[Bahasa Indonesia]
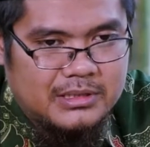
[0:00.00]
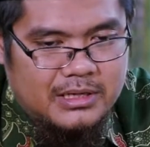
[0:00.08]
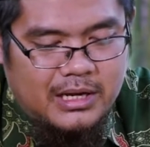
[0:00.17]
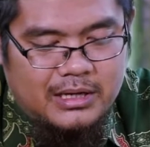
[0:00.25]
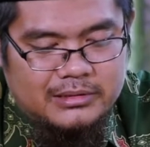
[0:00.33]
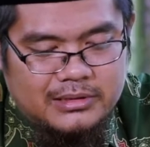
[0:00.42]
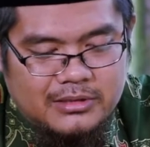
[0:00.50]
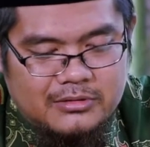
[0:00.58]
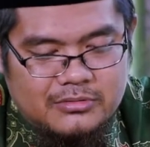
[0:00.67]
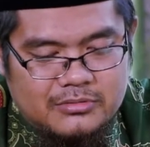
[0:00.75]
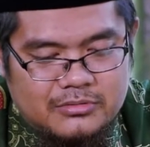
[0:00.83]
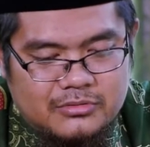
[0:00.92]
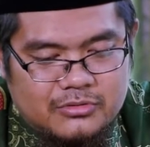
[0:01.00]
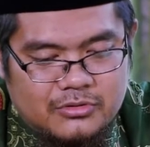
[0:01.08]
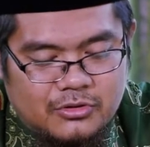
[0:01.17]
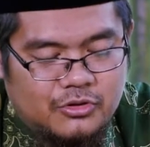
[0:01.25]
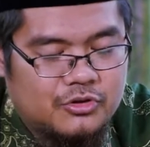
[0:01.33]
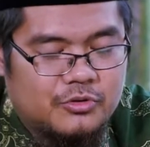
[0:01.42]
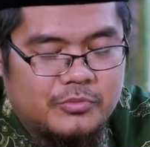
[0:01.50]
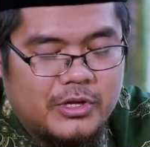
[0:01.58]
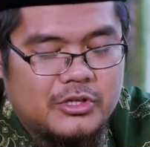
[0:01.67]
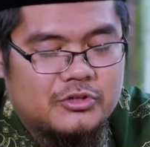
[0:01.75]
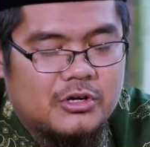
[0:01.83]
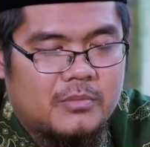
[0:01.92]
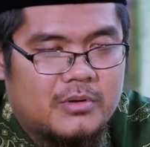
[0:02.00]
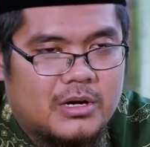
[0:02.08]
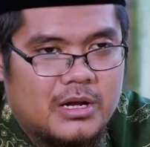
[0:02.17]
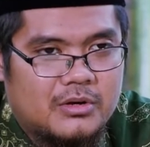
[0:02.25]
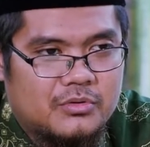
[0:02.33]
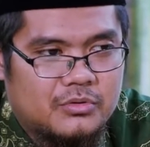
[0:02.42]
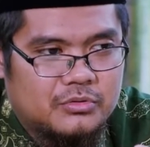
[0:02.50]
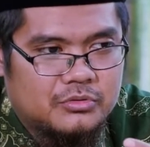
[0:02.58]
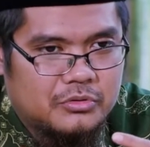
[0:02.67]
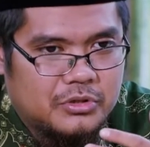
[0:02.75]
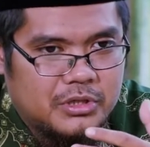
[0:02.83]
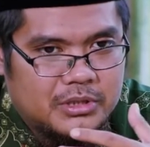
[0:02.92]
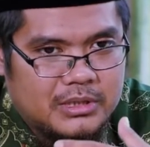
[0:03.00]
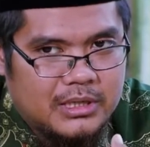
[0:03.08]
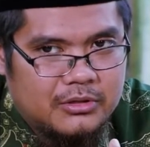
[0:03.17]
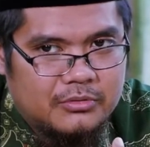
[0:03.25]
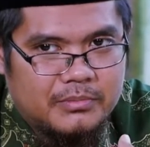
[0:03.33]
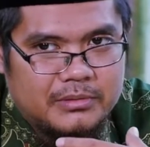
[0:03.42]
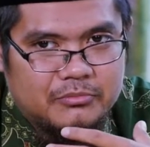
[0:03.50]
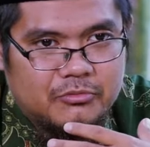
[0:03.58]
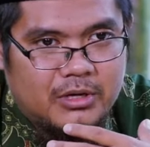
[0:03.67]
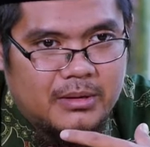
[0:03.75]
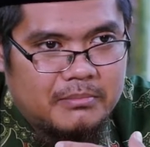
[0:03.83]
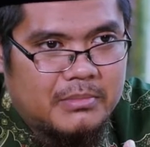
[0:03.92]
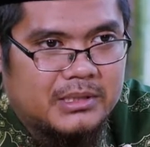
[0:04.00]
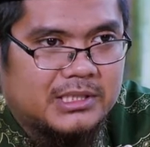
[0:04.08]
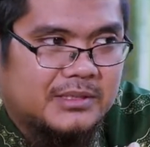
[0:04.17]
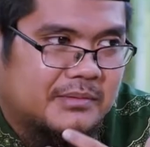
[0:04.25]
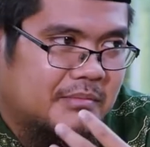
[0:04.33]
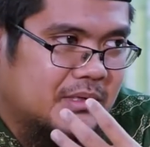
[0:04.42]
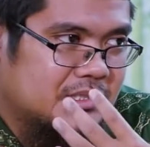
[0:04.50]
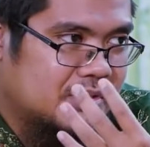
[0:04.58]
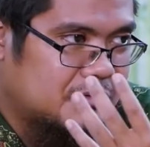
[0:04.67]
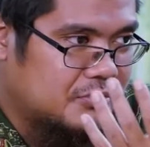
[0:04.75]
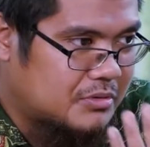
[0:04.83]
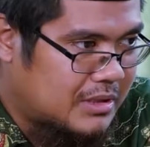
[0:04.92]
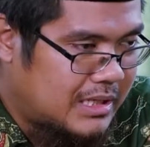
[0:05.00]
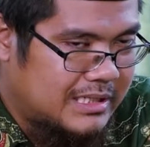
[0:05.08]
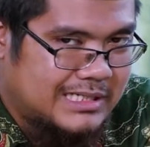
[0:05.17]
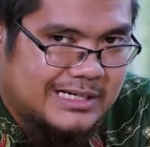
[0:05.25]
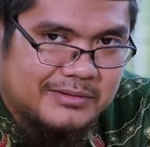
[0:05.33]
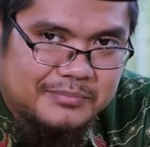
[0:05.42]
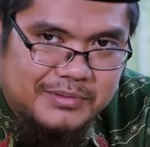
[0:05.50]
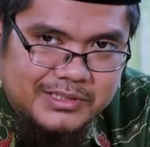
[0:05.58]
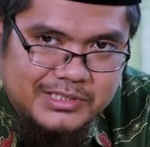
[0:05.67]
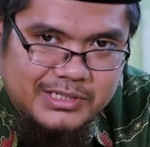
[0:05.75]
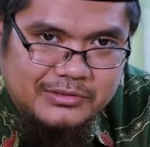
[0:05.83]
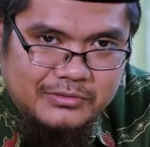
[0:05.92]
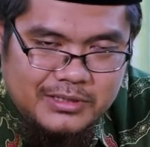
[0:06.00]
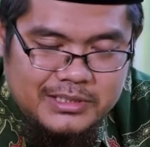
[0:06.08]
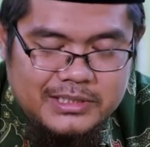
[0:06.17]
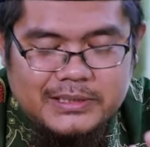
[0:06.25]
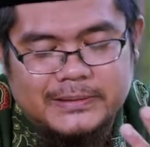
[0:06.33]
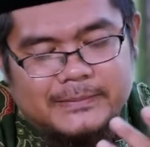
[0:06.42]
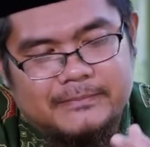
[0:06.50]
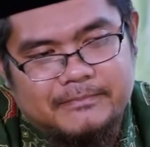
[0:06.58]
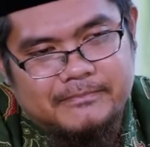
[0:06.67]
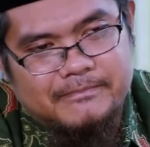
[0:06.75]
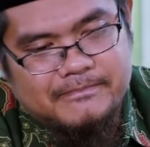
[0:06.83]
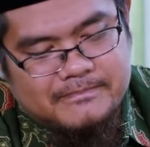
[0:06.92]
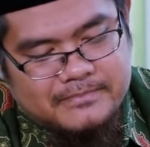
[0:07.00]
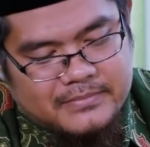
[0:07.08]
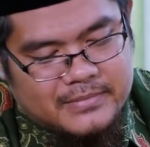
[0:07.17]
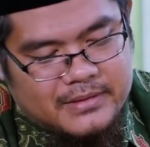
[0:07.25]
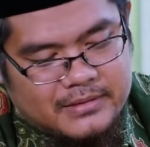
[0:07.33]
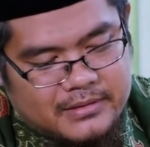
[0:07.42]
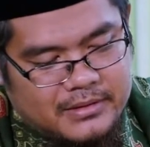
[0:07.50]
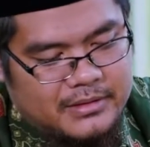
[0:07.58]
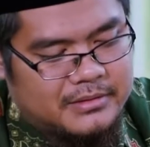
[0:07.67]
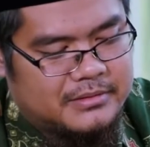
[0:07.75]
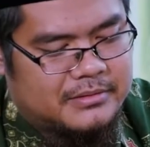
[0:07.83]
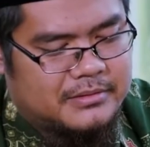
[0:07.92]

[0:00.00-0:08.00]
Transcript: atau hukumnya juga berlaku untuk kita umat Muhammad yang membaca Quran dan mempelajari quran ini? Ya.